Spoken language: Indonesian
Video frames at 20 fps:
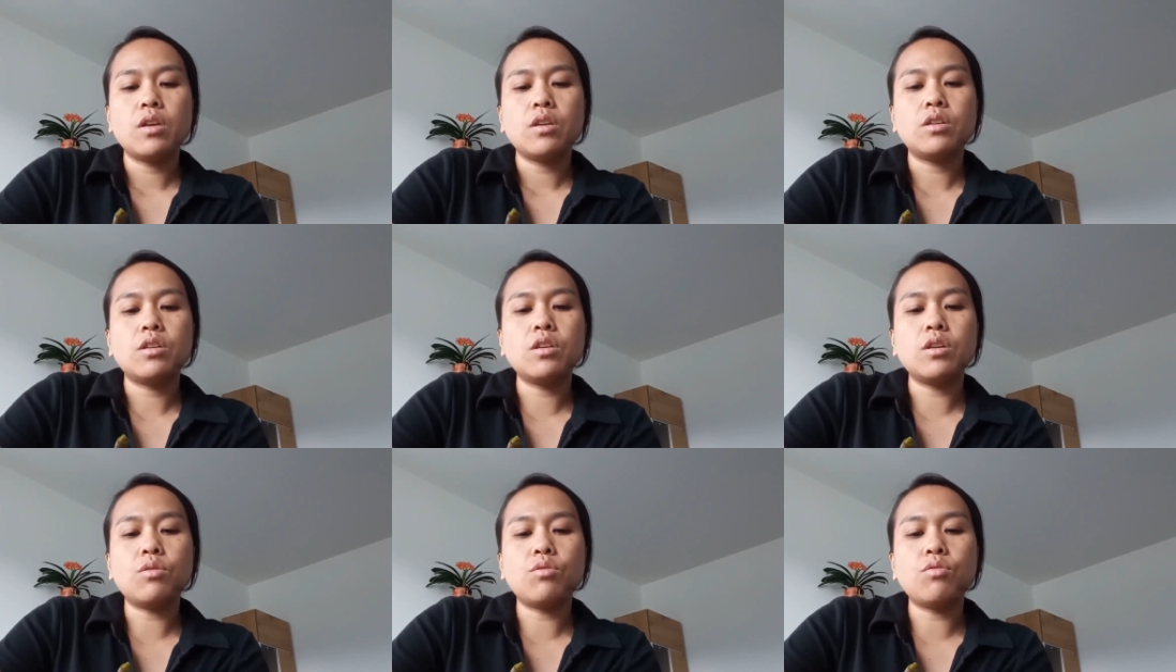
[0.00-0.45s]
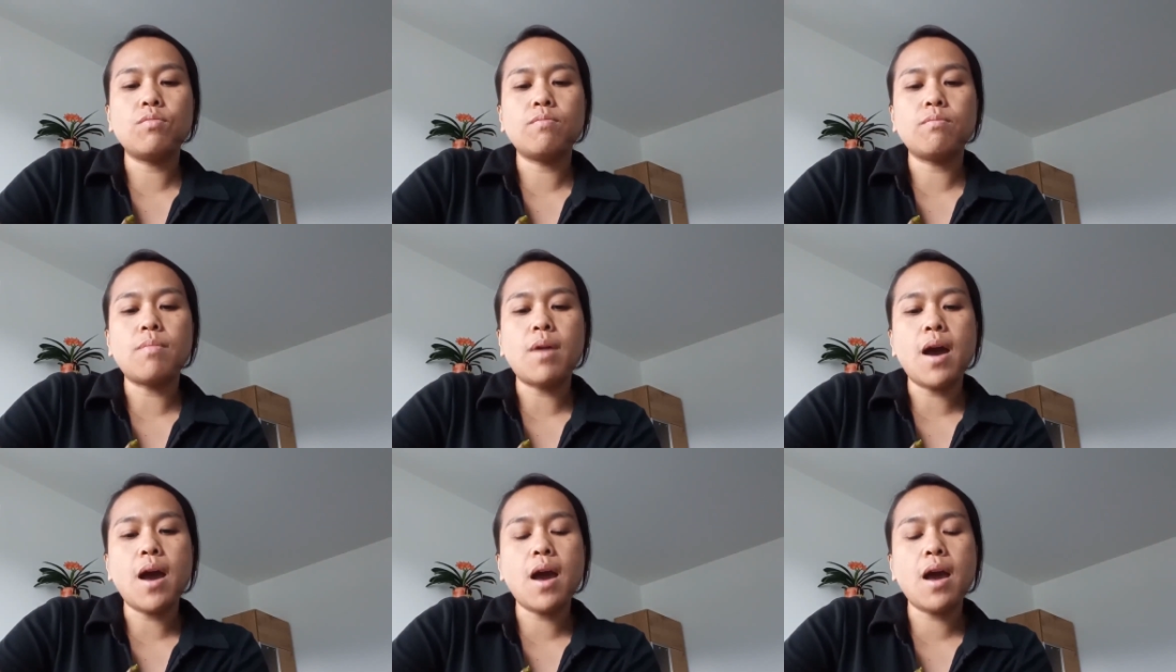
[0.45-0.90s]
di
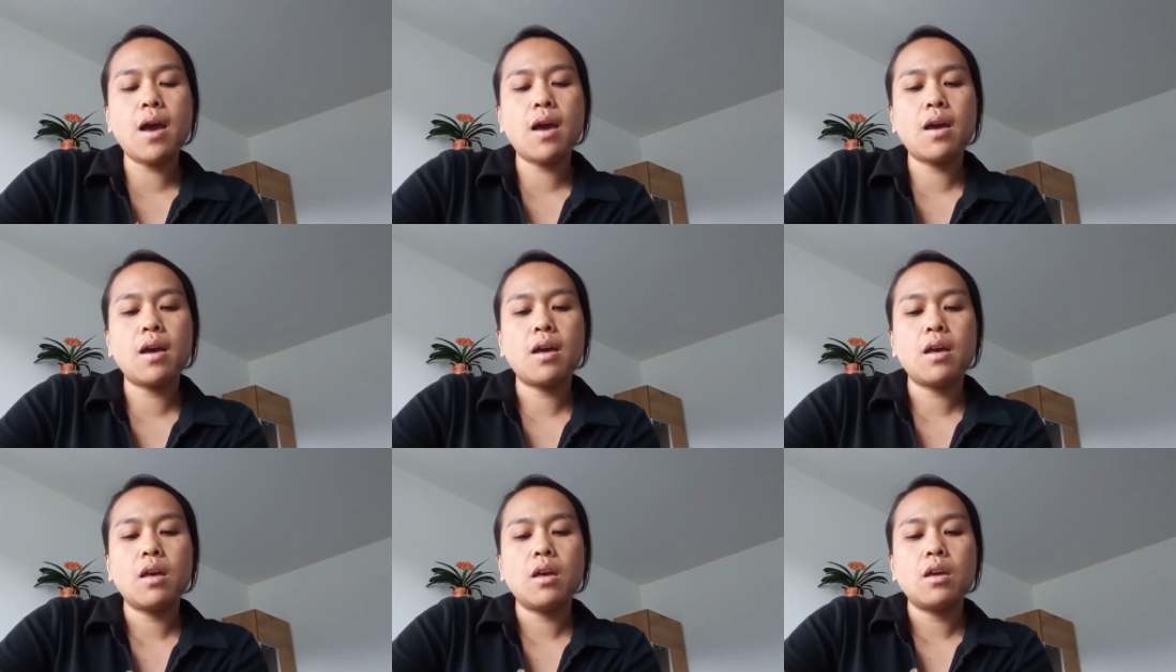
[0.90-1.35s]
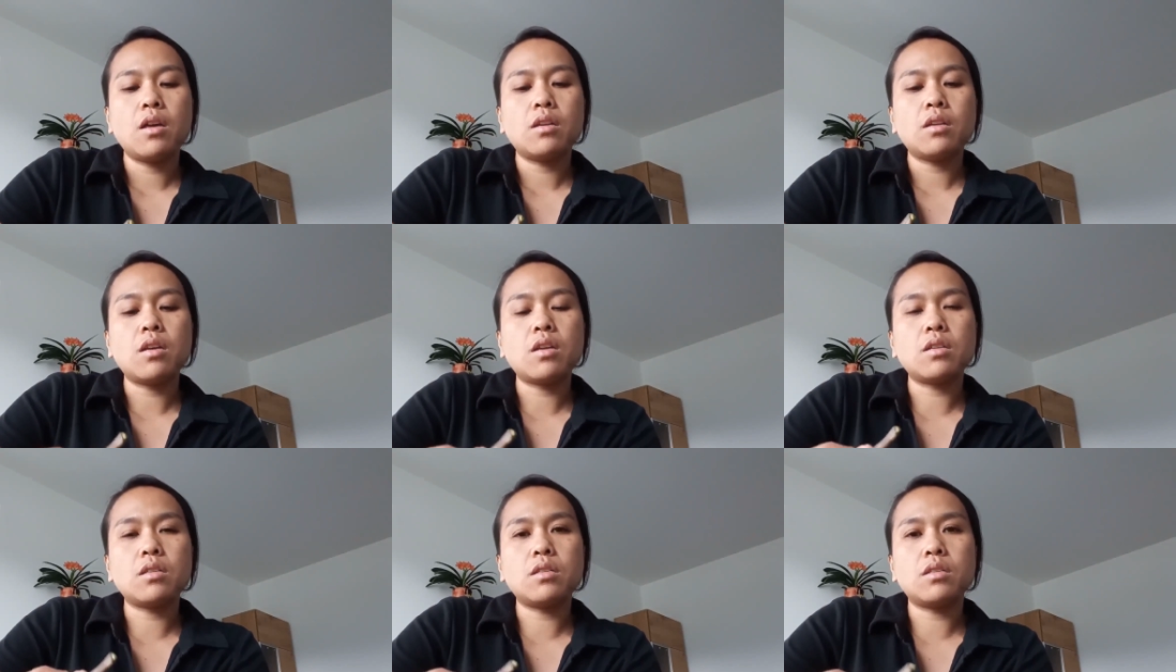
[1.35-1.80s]
rumah
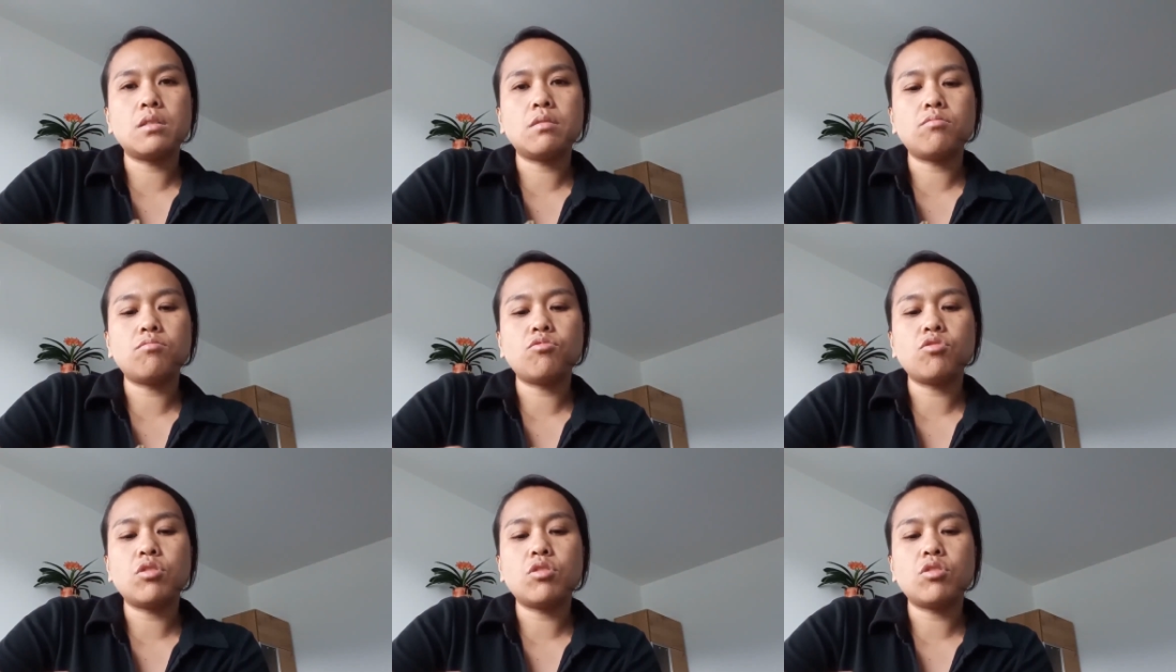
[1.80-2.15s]
dan